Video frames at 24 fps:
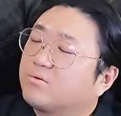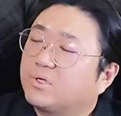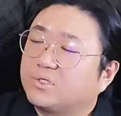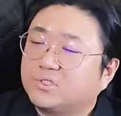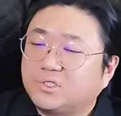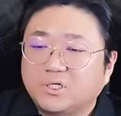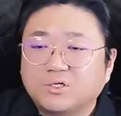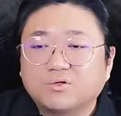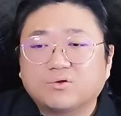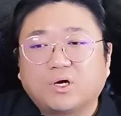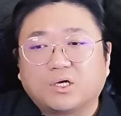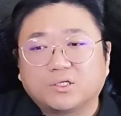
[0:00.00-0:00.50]

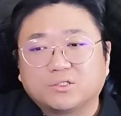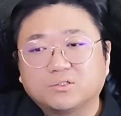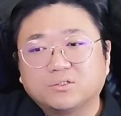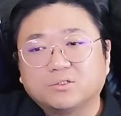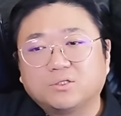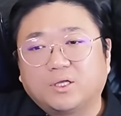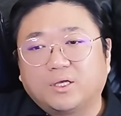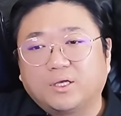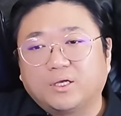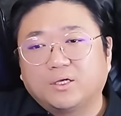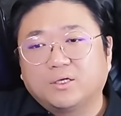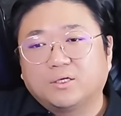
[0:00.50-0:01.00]
괜찮을 것
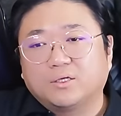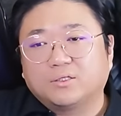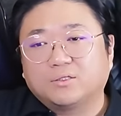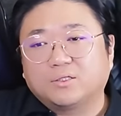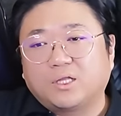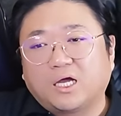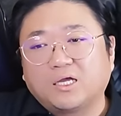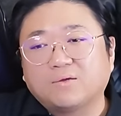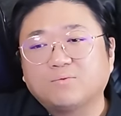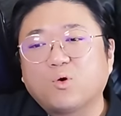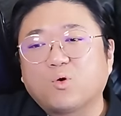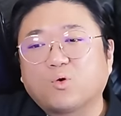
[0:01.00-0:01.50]
같은데
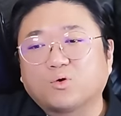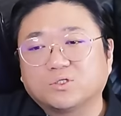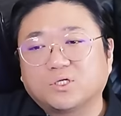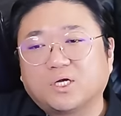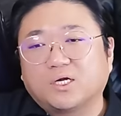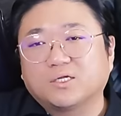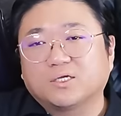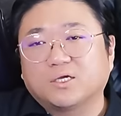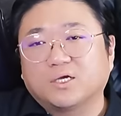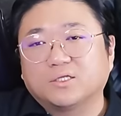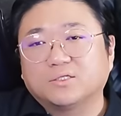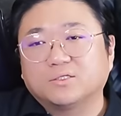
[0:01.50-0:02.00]
나이 먹고
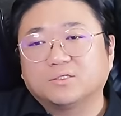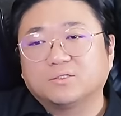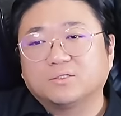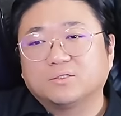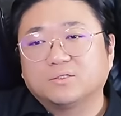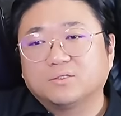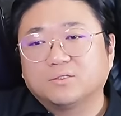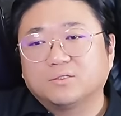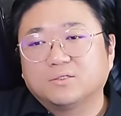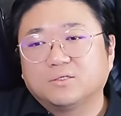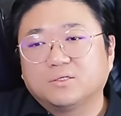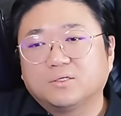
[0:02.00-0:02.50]
살기에는
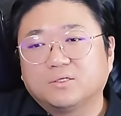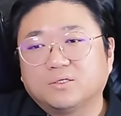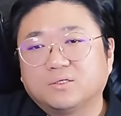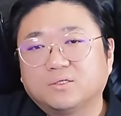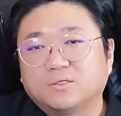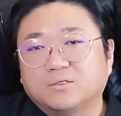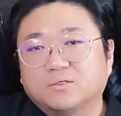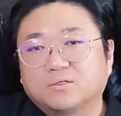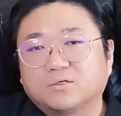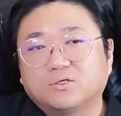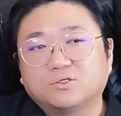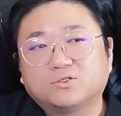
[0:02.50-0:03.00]

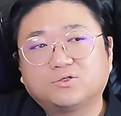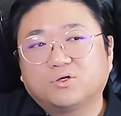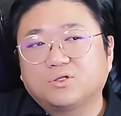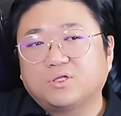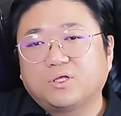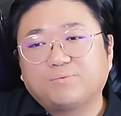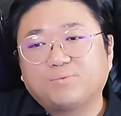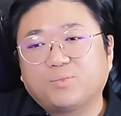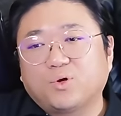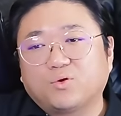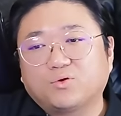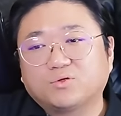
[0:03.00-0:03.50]
그
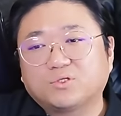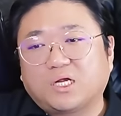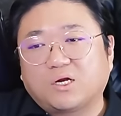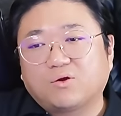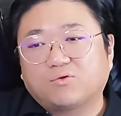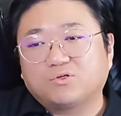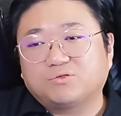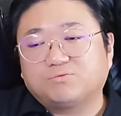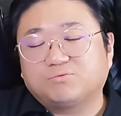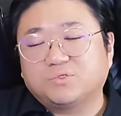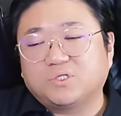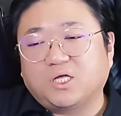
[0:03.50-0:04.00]
전엔 별로
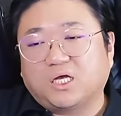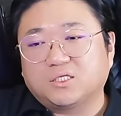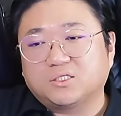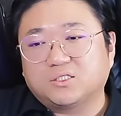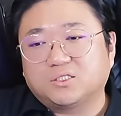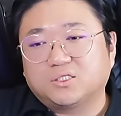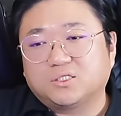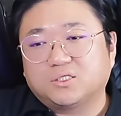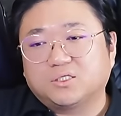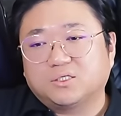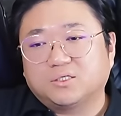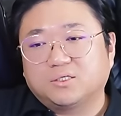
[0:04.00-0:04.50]
살고 싶진
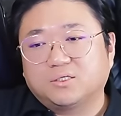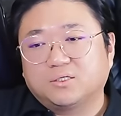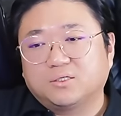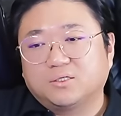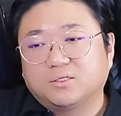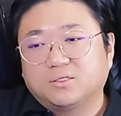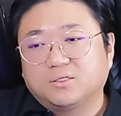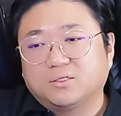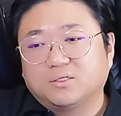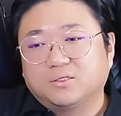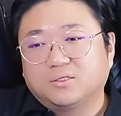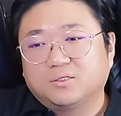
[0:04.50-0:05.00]
않지.
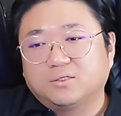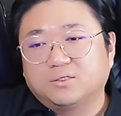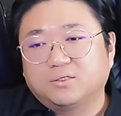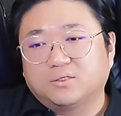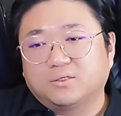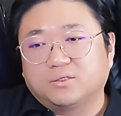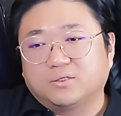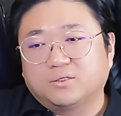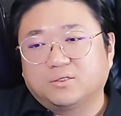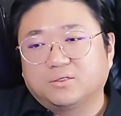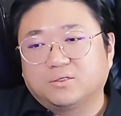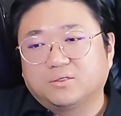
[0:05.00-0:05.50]

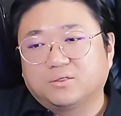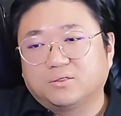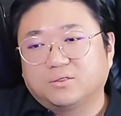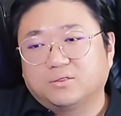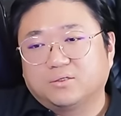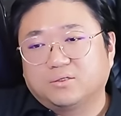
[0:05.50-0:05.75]
예.